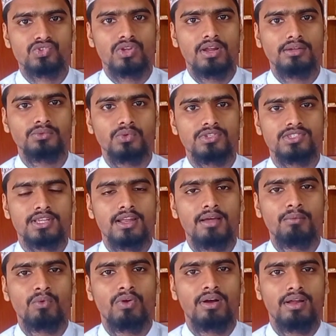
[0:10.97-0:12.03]
ওসলাত
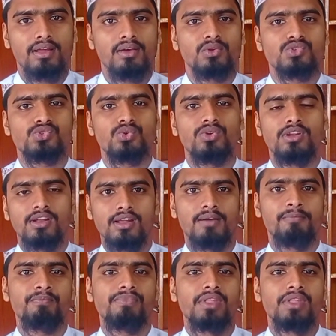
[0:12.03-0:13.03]
ওসালাম আলা রসুলিল্লাহ